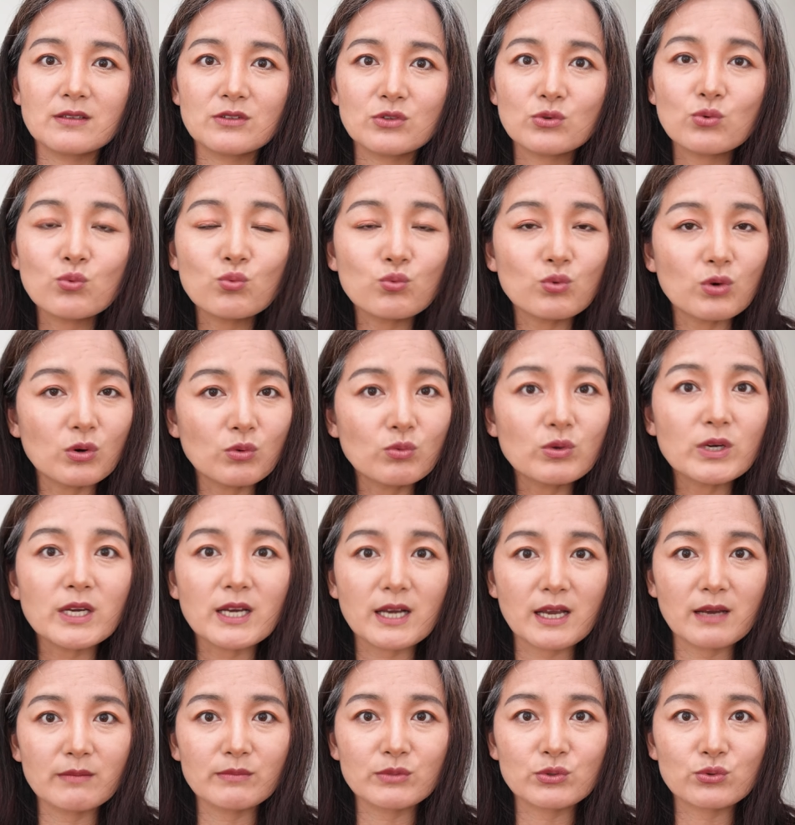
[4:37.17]
就我我也
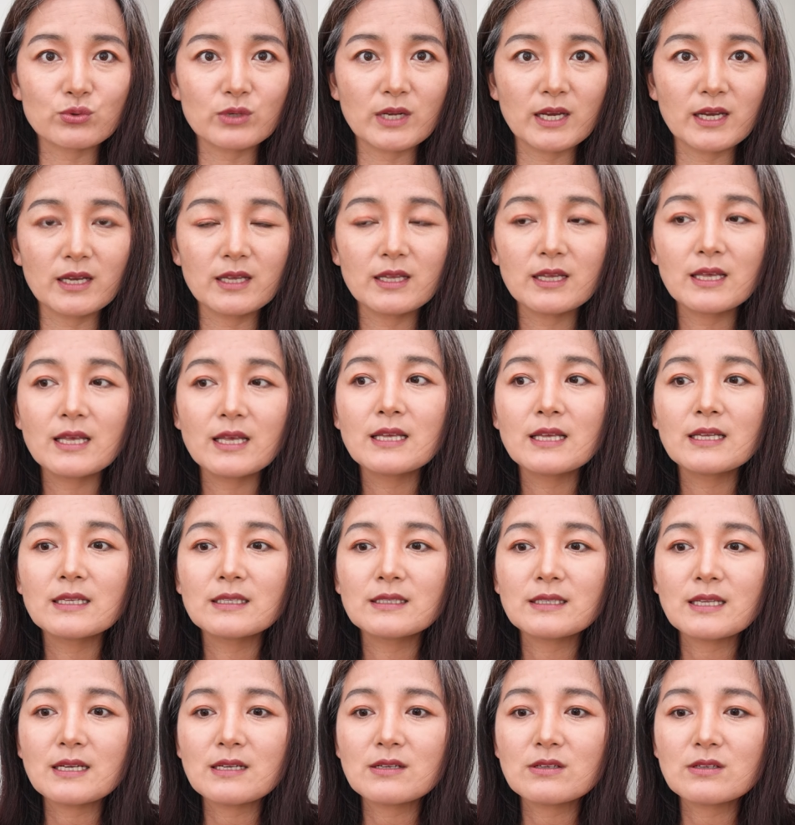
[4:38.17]
看不出来，
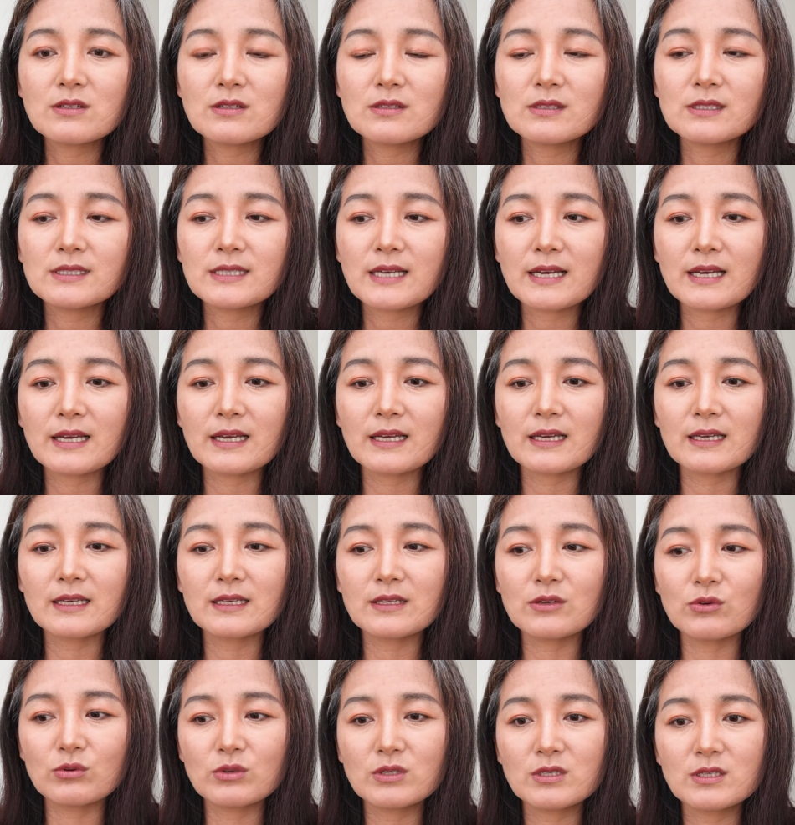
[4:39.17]
但是在
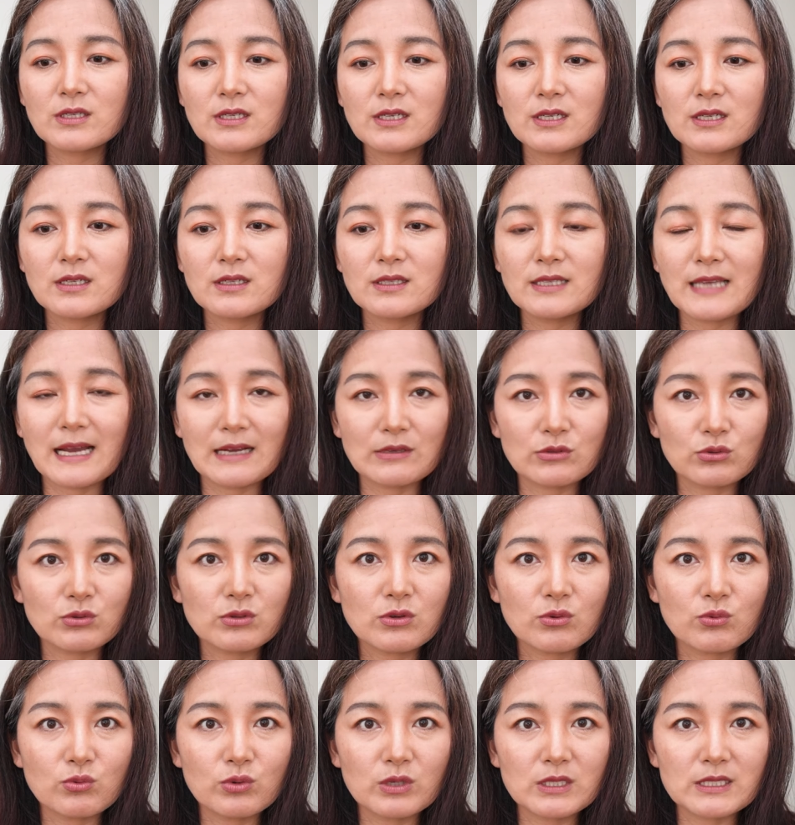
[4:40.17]
有一些亚洲
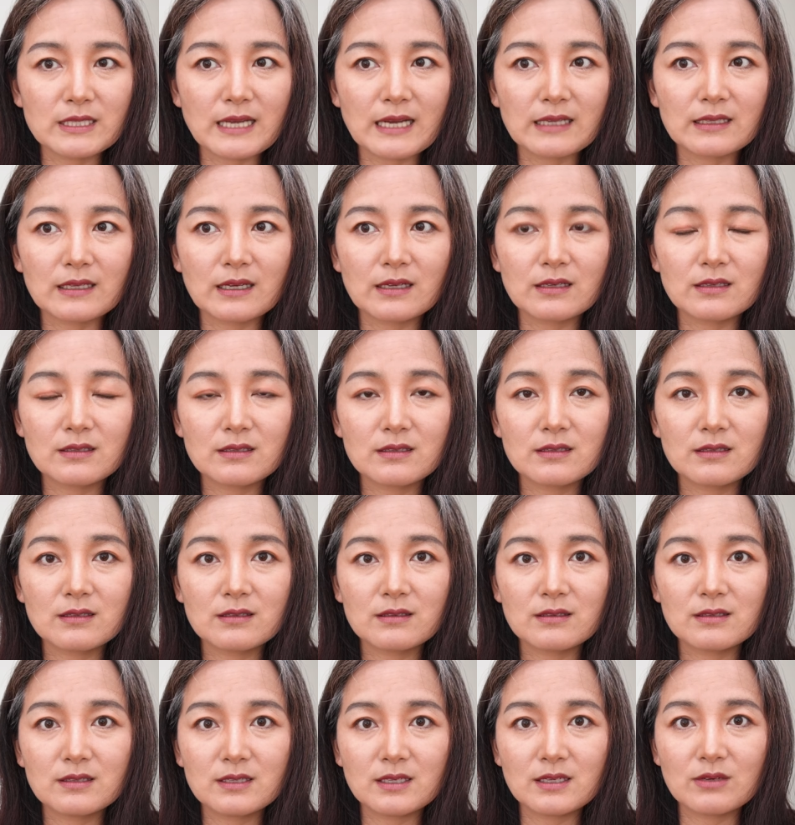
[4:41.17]
的国家呢，
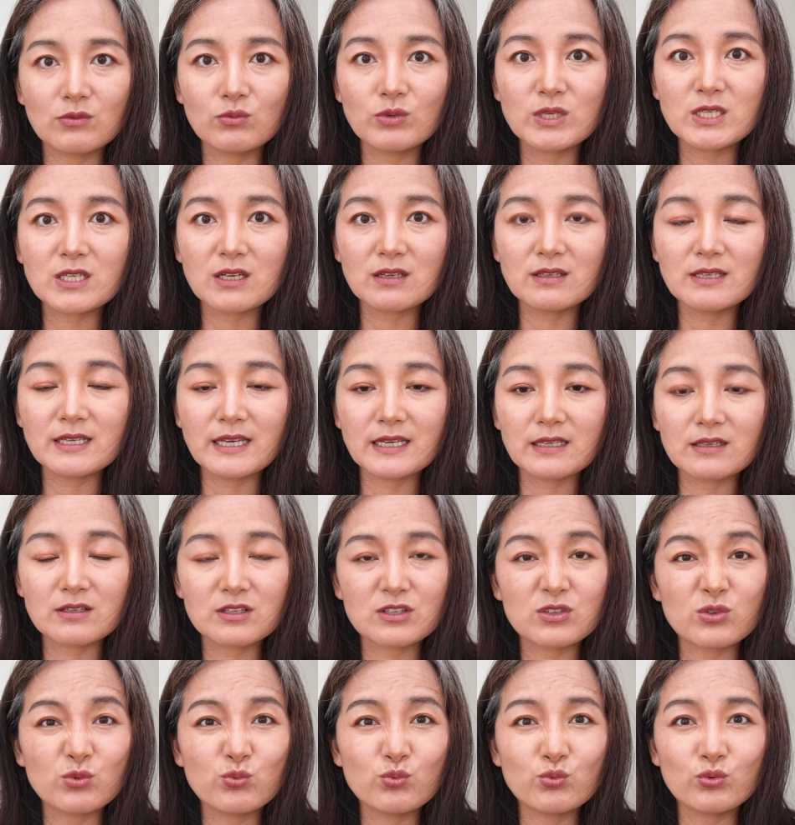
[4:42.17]
这个未成年的
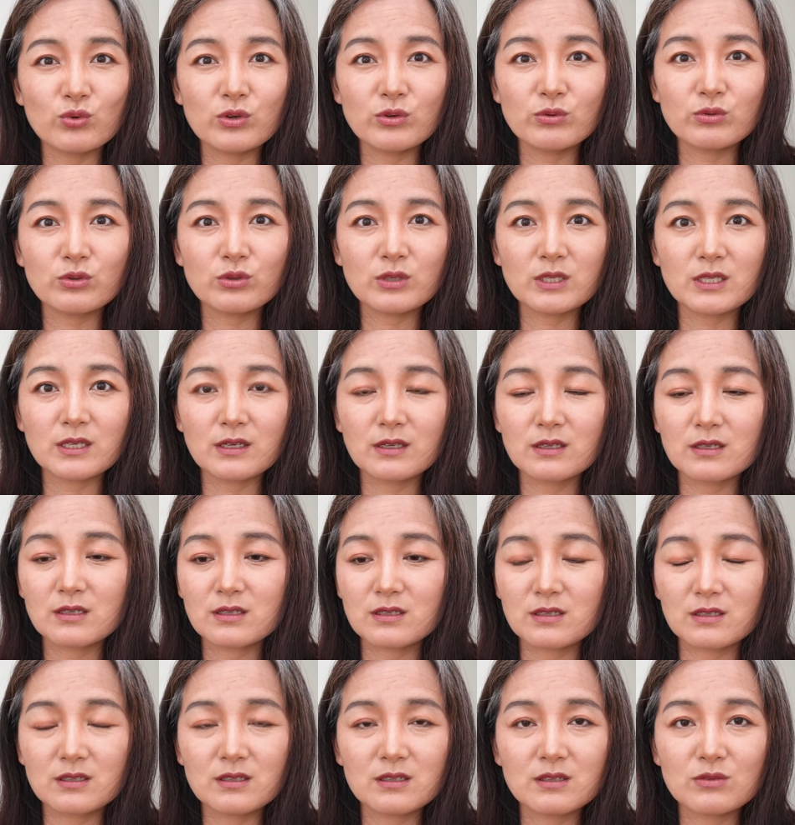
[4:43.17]
十五六岁的、
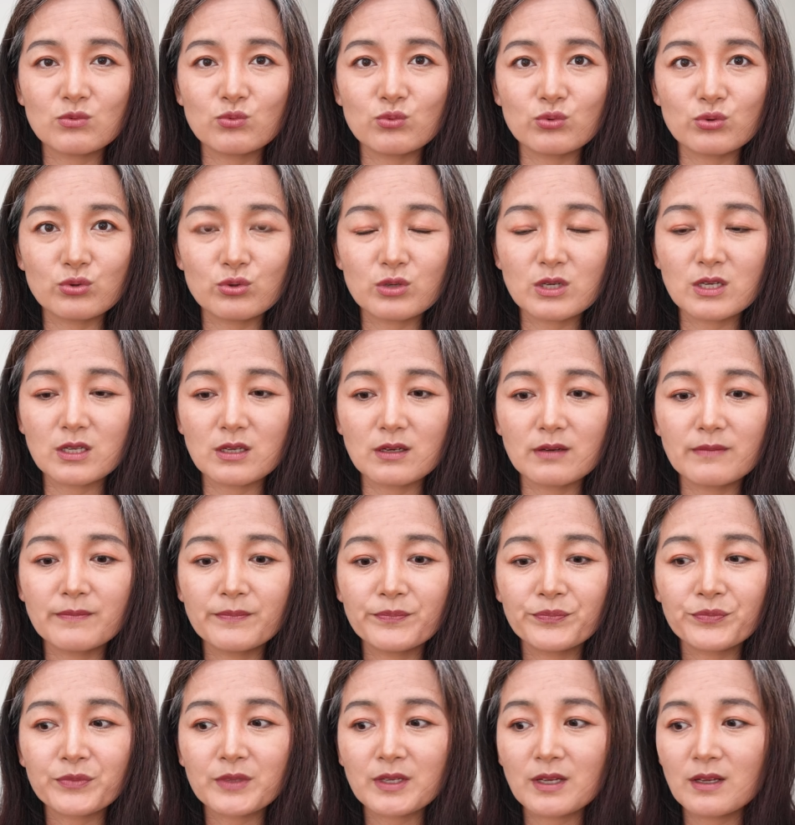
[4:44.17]
十四五岁的，
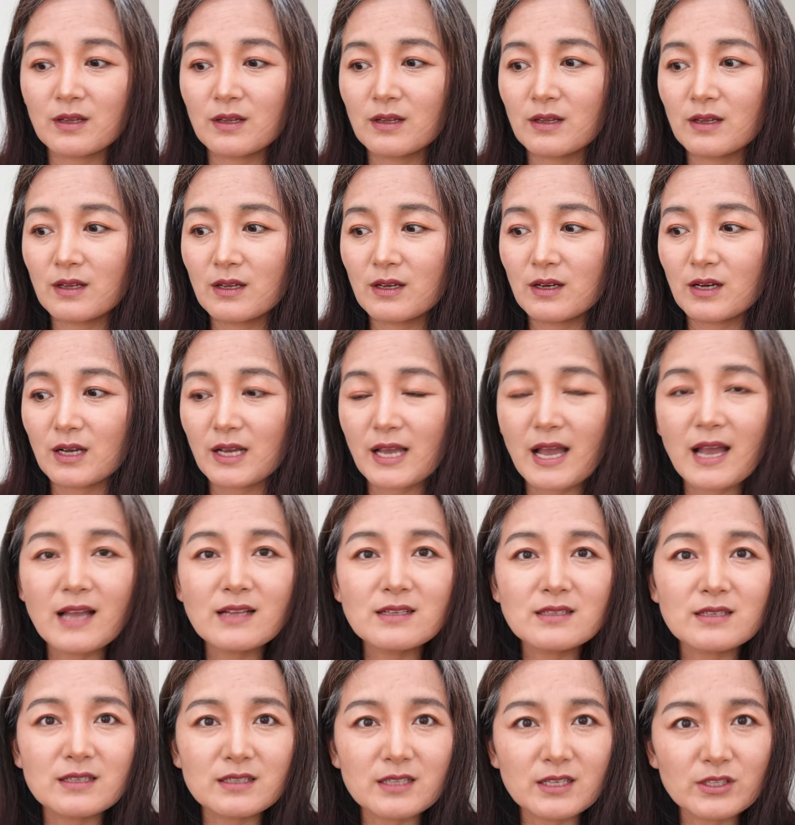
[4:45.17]
看
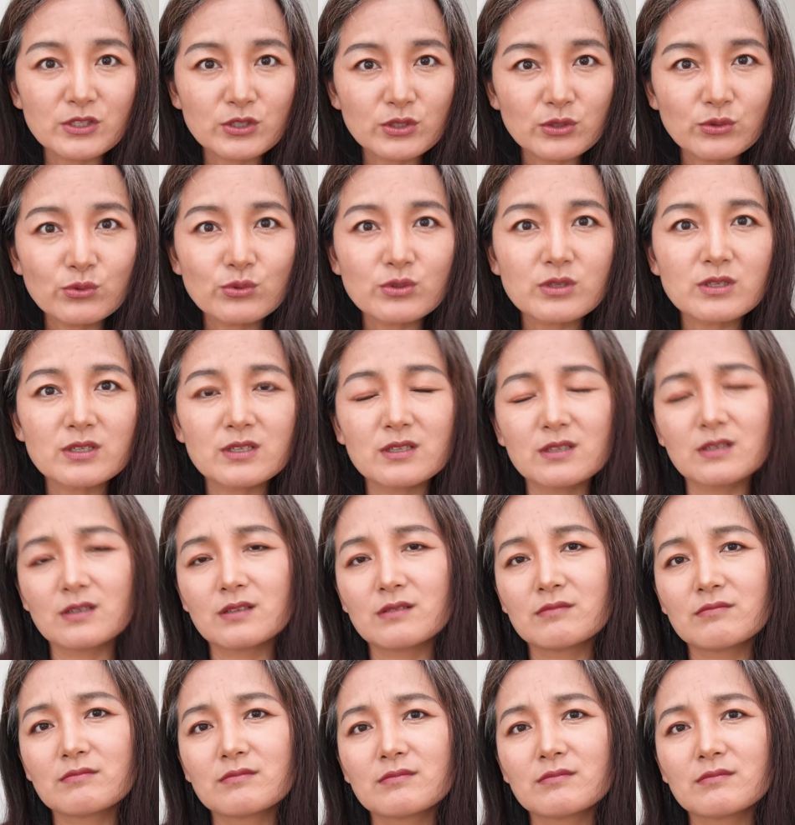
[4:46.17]
着他就是个